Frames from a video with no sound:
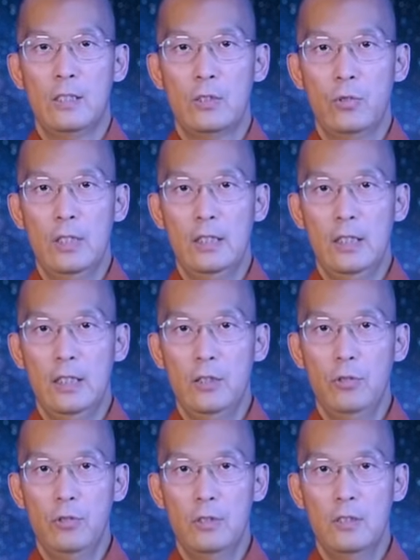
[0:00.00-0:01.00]
所以的的
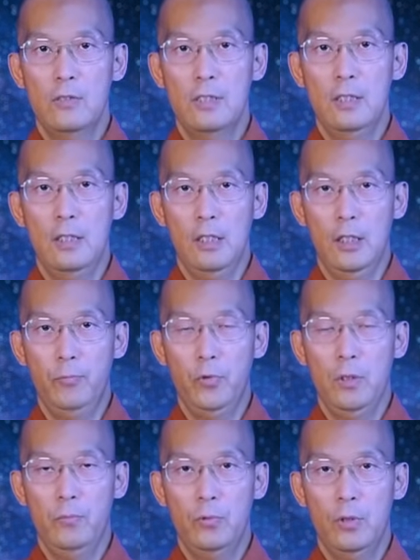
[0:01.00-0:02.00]
确确就是你一步
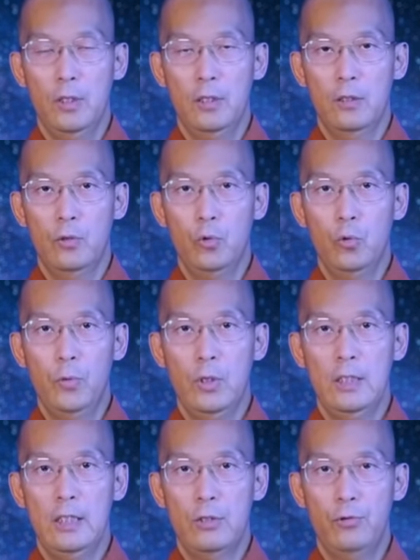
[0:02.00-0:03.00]
一步的突破
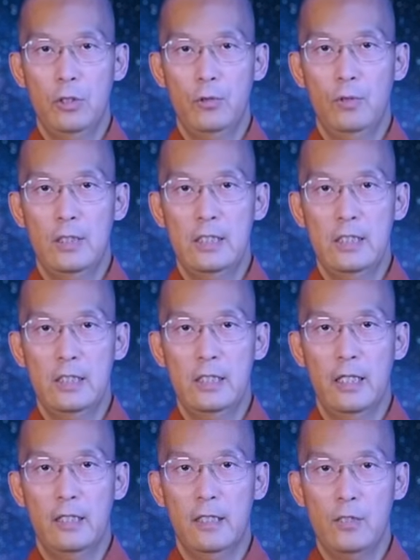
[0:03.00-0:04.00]
你的怯懦的习
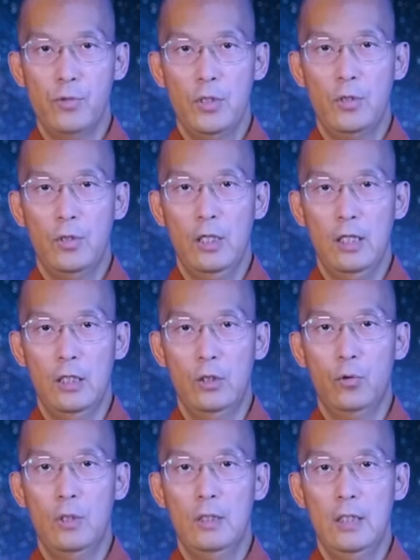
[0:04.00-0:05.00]
气啊，到最后很
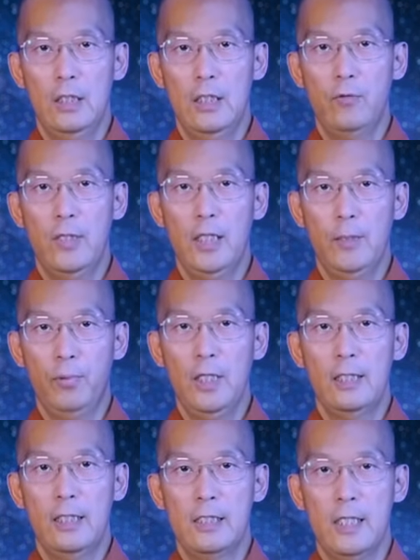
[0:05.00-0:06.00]
多你认为你不
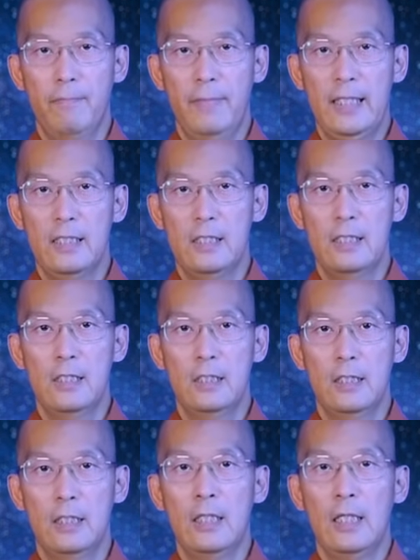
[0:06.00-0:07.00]
可能承办的事情
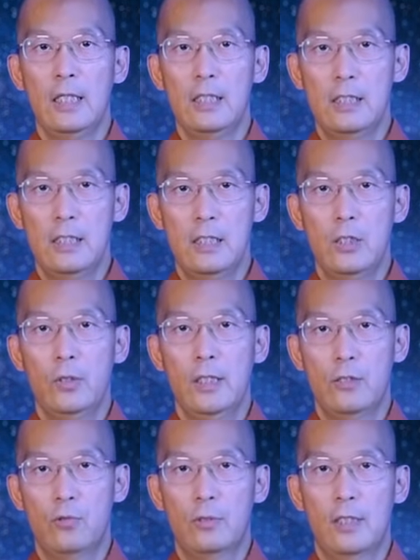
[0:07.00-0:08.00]
呢，其实都可
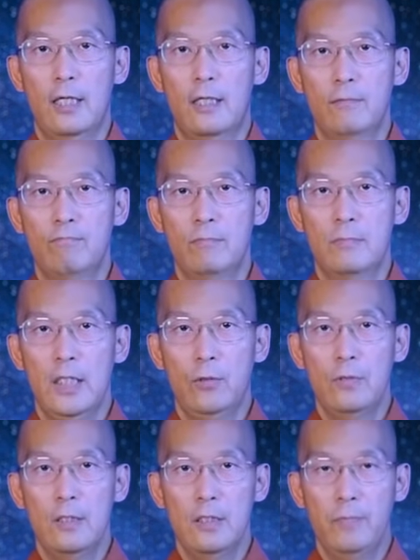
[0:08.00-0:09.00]
以做得到，在
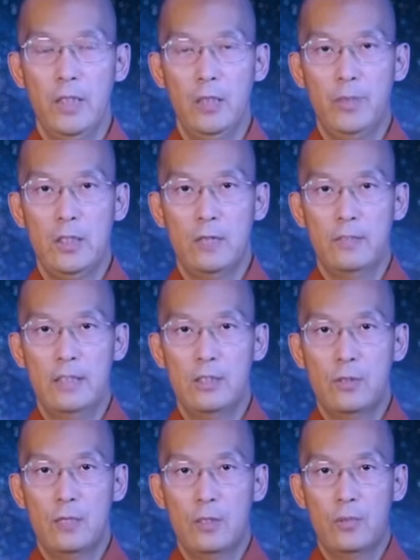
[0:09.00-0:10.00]
无限生命里边，尤其
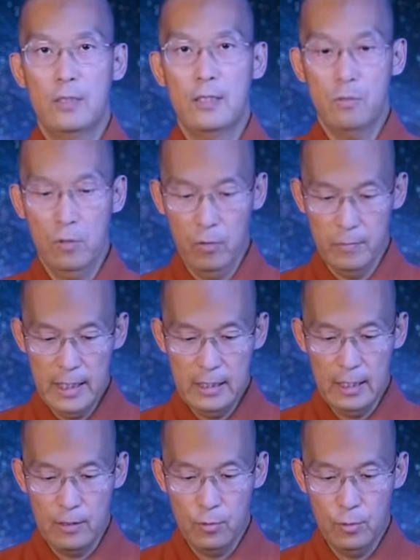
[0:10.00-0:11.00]
是如此啊，所以我们才
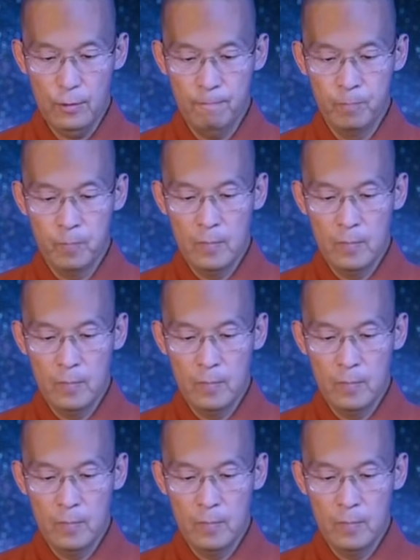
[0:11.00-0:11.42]
讲说。